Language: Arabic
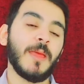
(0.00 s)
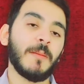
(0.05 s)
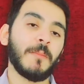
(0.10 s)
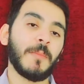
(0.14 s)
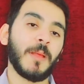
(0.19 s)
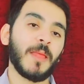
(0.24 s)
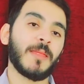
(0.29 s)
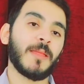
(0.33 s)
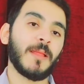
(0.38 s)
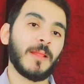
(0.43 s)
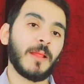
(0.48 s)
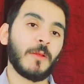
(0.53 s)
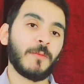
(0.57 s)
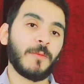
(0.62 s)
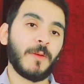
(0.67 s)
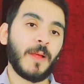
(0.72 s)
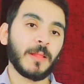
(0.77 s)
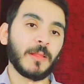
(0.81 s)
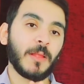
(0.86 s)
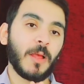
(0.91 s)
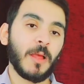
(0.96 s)
باذن الله لو
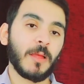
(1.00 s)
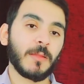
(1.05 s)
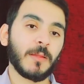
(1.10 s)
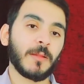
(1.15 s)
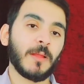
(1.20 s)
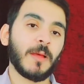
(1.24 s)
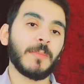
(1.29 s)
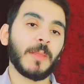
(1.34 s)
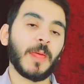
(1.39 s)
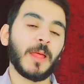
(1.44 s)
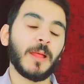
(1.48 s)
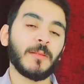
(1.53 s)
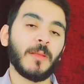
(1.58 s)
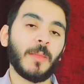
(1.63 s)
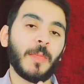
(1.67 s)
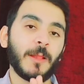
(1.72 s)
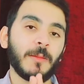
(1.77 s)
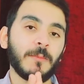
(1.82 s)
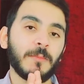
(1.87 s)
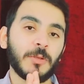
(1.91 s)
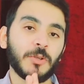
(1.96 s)
فعلت هذا الامر
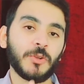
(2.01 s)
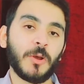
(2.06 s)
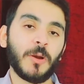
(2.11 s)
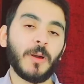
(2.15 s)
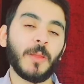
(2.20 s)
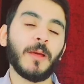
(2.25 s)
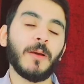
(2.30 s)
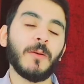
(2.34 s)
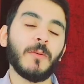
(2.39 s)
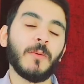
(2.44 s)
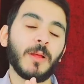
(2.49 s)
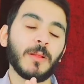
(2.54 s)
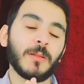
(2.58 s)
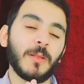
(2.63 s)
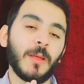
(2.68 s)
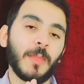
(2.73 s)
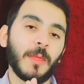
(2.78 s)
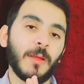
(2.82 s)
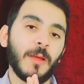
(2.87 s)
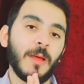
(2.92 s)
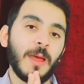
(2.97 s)
هترى البشاره
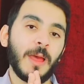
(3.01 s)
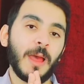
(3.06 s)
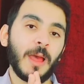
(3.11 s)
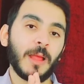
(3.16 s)
وهترى